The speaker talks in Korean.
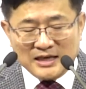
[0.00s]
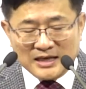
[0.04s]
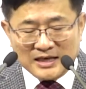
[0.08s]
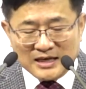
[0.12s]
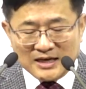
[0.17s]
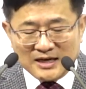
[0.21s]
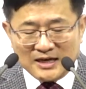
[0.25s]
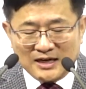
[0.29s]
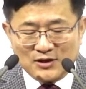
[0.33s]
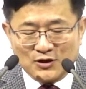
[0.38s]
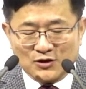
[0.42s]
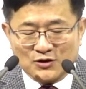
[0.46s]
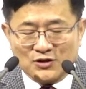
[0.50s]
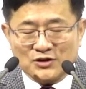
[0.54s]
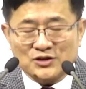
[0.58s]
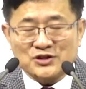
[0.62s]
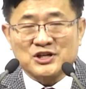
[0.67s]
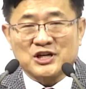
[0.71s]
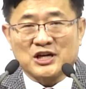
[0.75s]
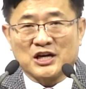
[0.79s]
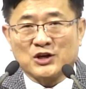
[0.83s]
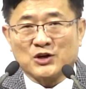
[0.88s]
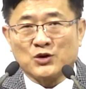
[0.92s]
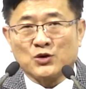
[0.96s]
인간이 어떤
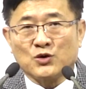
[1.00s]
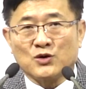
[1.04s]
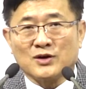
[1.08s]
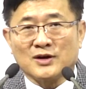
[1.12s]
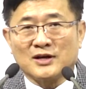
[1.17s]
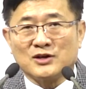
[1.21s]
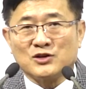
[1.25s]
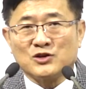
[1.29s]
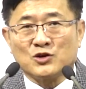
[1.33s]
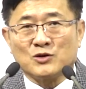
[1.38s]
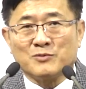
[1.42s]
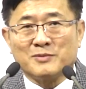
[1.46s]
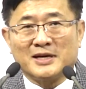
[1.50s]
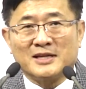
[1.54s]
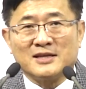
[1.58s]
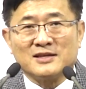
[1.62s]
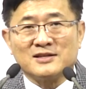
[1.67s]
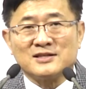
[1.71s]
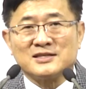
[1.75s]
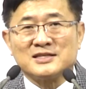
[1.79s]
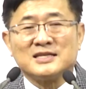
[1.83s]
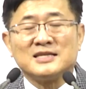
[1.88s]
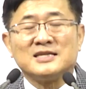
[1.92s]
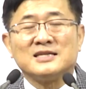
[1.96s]
재료를 가지고
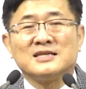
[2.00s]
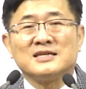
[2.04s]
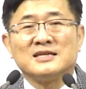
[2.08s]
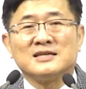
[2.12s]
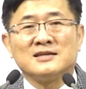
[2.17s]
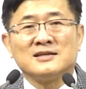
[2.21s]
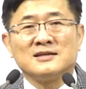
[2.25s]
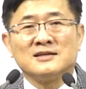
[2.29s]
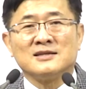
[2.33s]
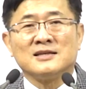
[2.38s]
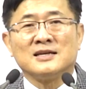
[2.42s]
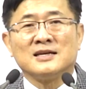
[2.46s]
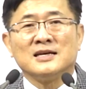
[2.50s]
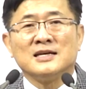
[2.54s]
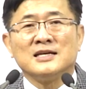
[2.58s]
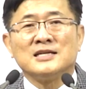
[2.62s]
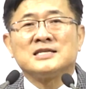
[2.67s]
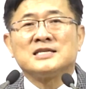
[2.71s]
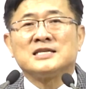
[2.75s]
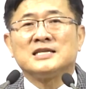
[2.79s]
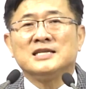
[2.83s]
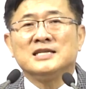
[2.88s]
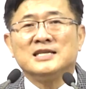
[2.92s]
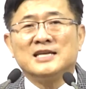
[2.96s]
만든 신들은
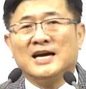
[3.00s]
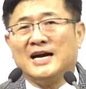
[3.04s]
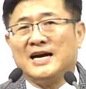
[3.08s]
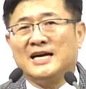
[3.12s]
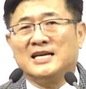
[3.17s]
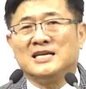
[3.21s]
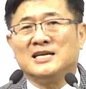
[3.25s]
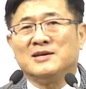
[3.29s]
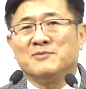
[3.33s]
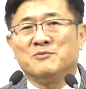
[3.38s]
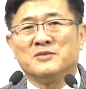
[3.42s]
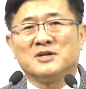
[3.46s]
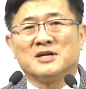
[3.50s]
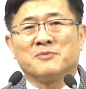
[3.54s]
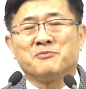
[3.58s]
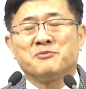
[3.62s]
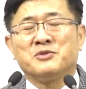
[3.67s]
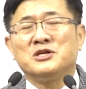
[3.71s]
신이 아닙니다.